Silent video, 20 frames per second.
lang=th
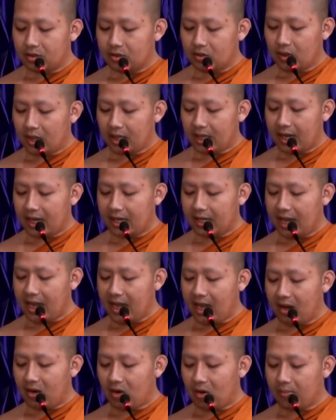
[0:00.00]
ส่วนการแก้
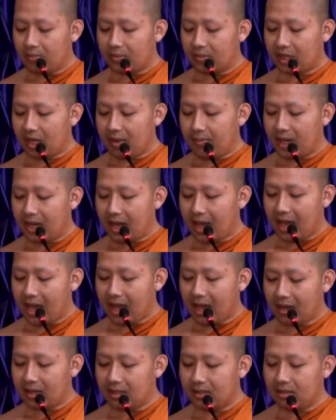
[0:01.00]
อารมณ์กรรม
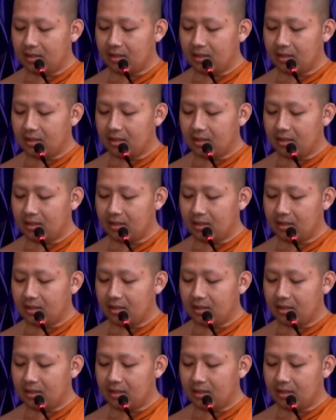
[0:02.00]
ฐาน